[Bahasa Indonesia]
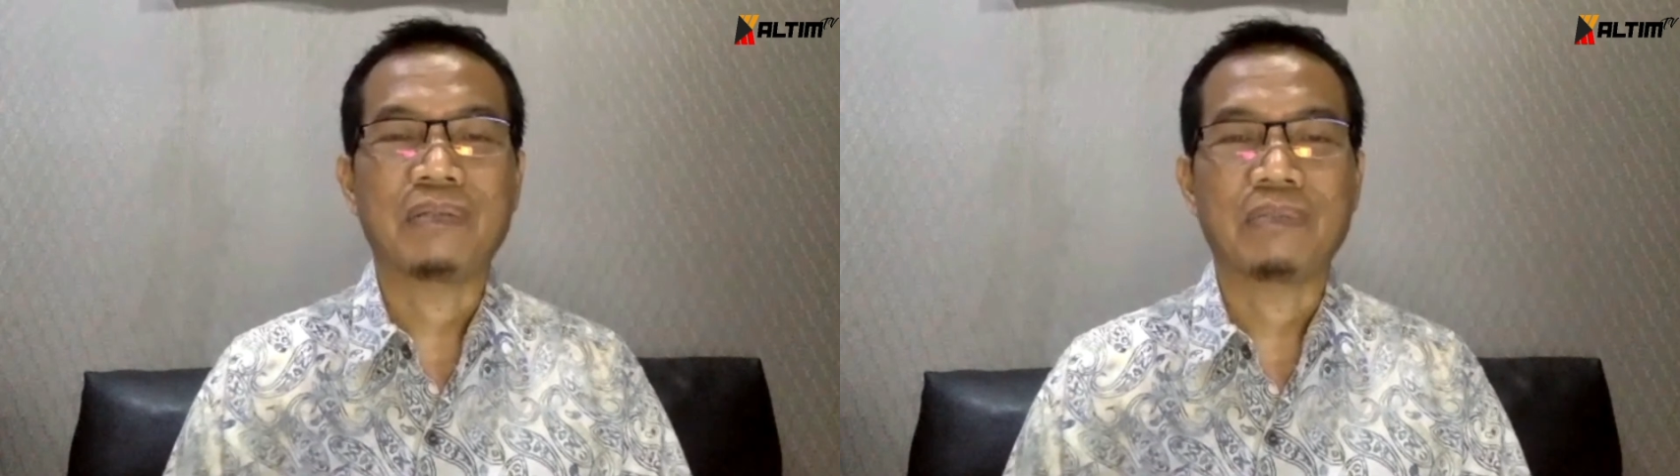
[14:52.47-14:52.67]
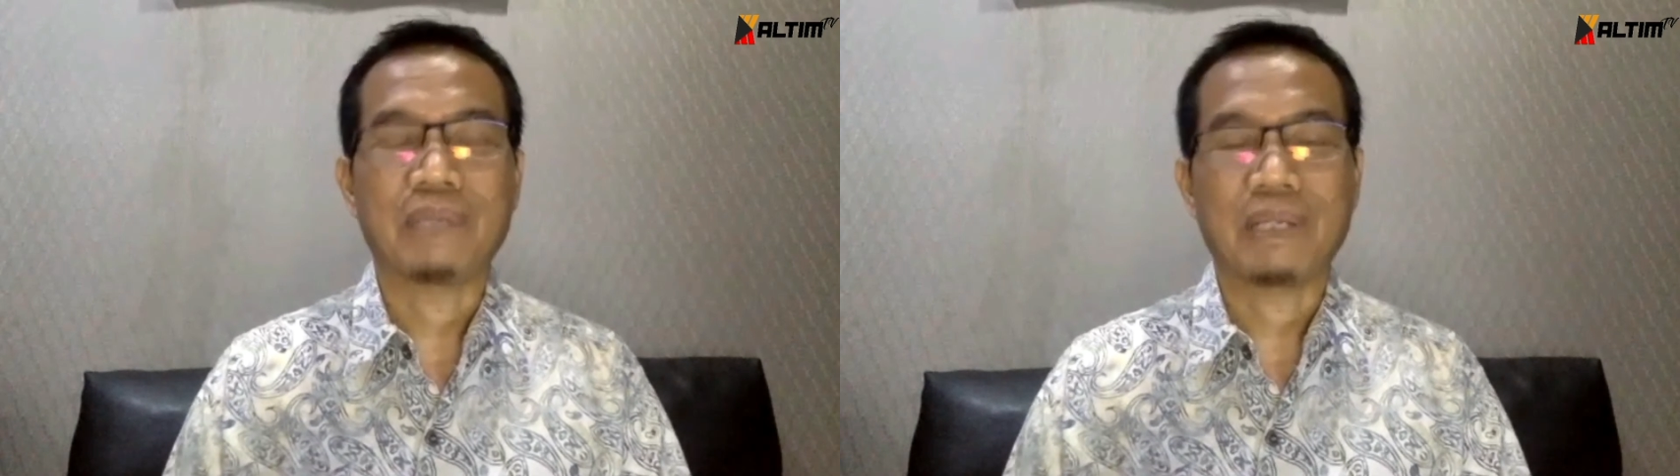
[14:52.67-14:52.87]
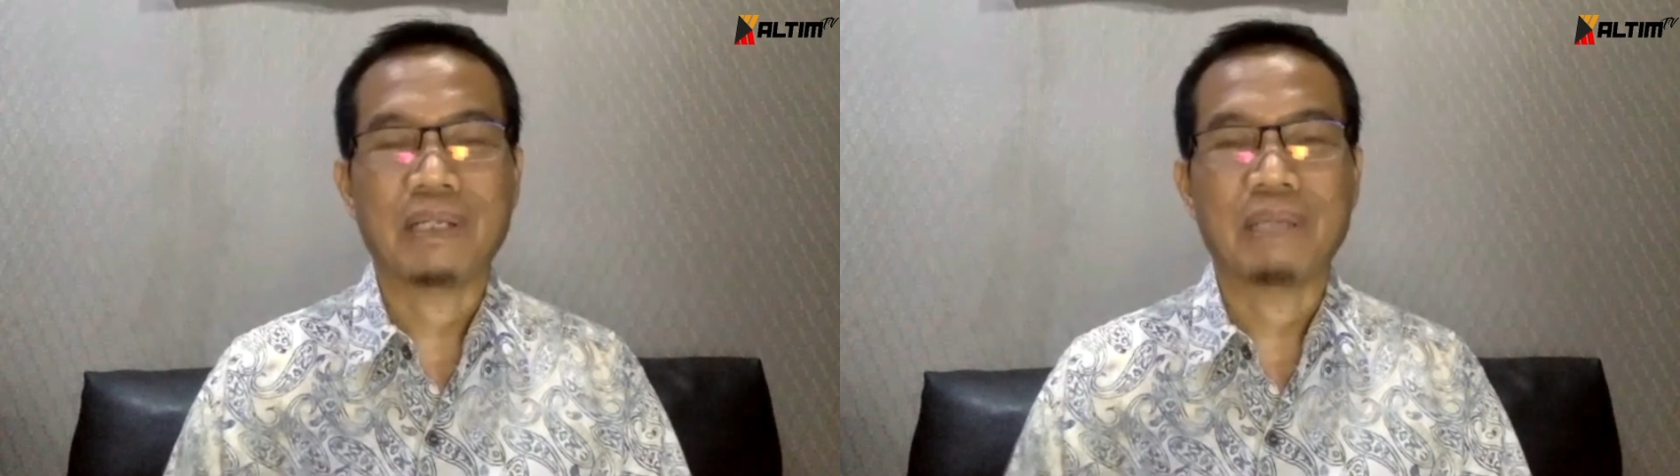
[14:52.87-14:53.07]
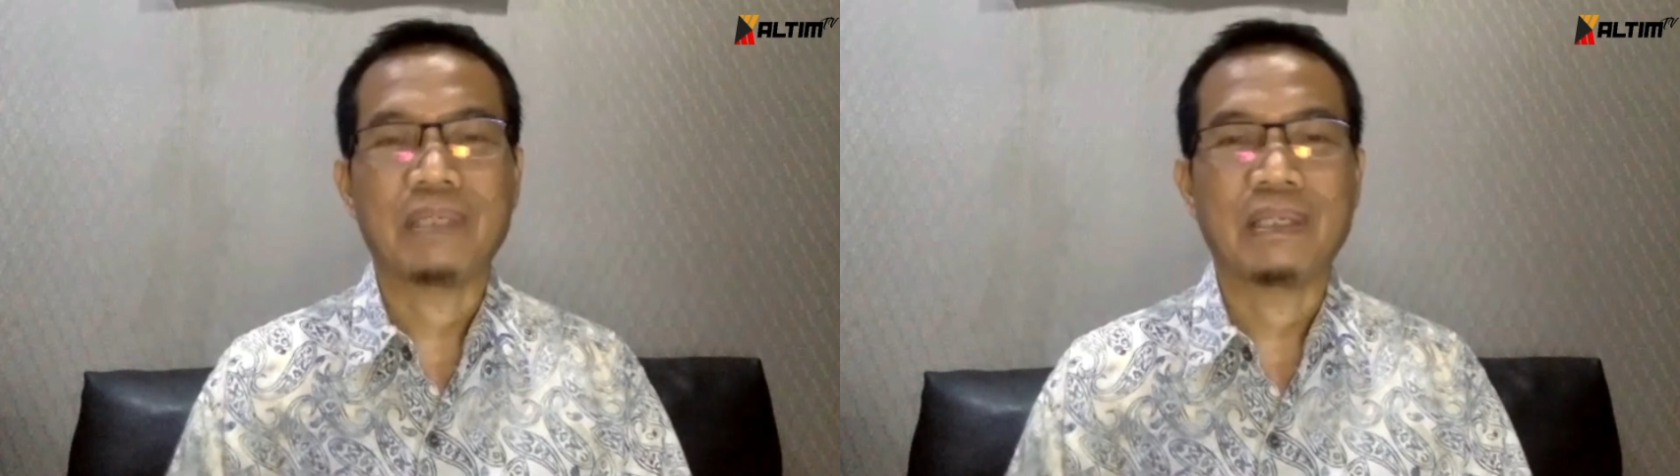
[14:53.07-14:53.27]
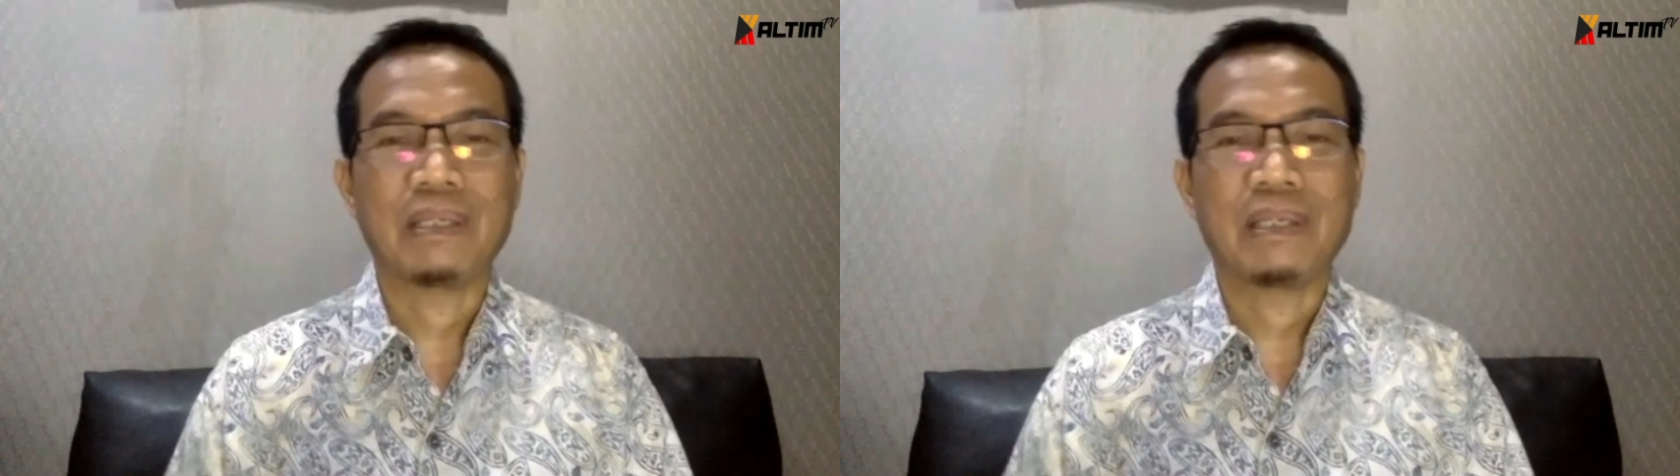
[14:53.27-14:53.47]
mengalami
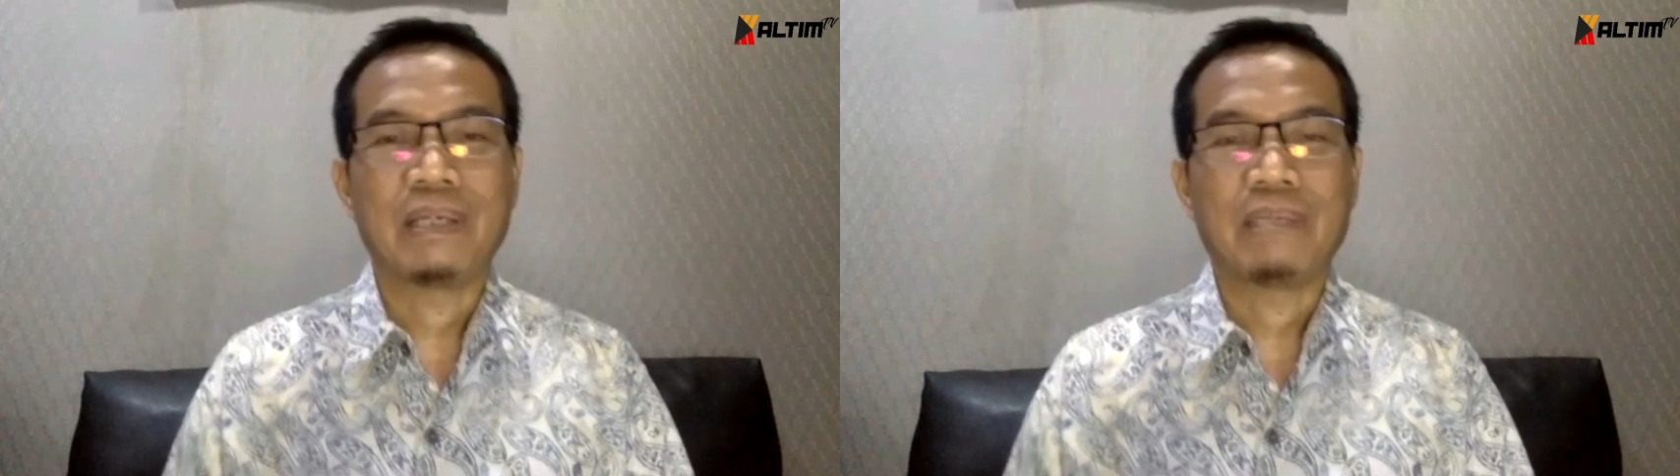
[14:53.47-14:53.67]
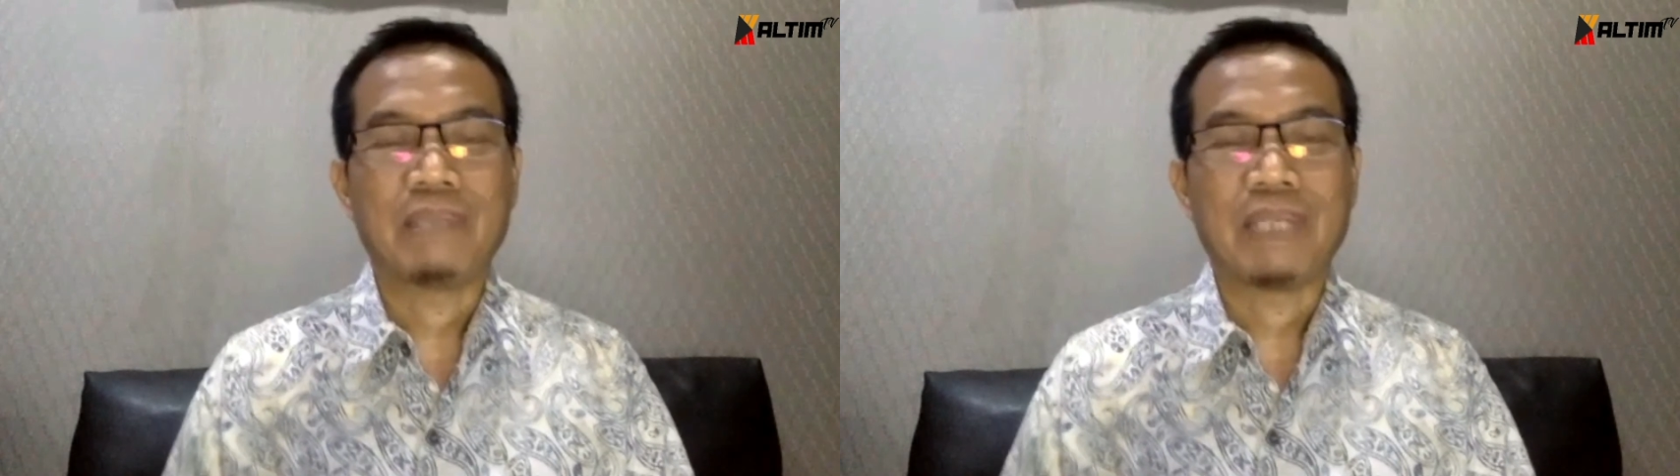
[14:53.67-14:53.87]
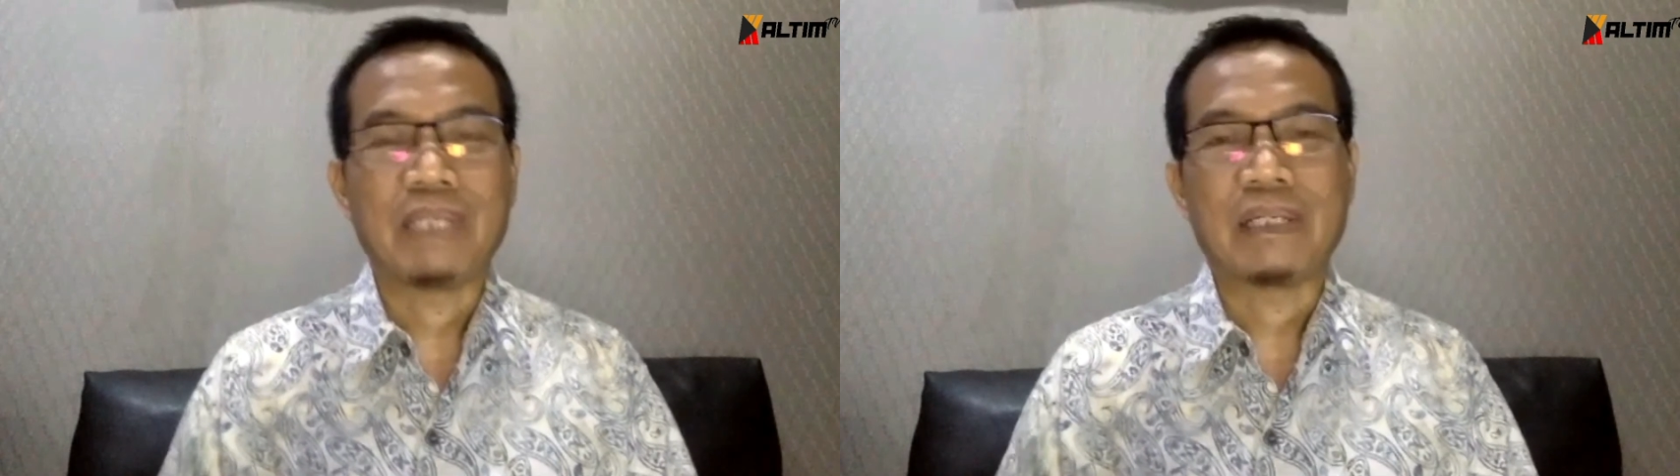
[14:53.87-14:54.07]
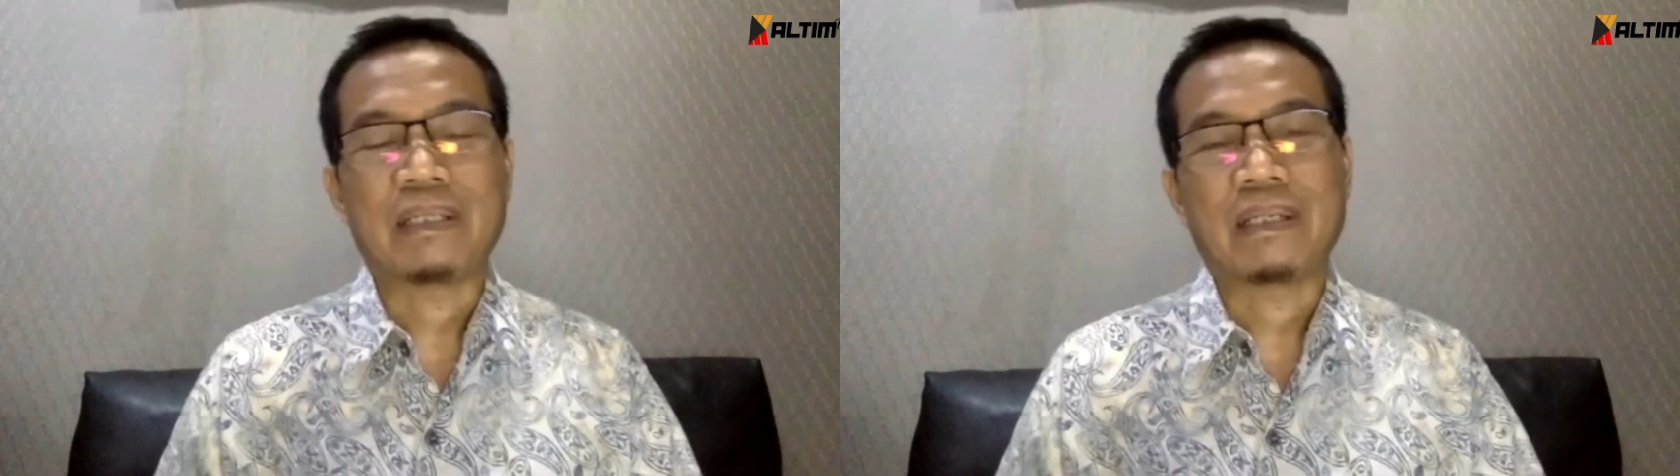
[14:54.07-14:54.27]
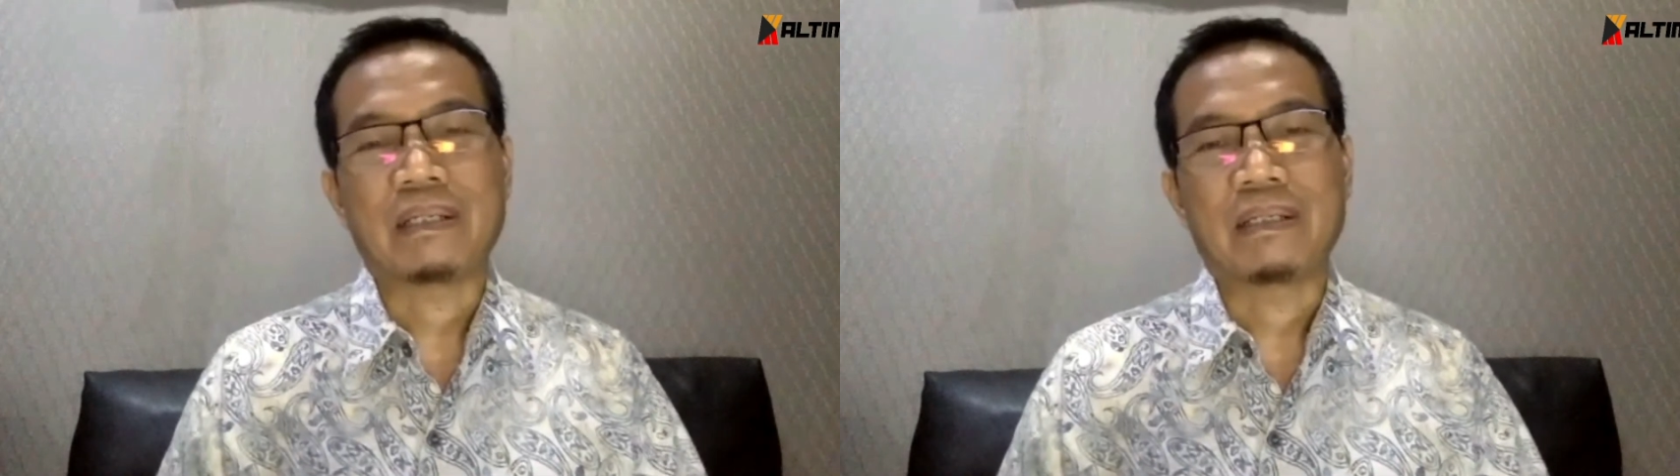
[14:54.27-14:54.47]
peningkatan.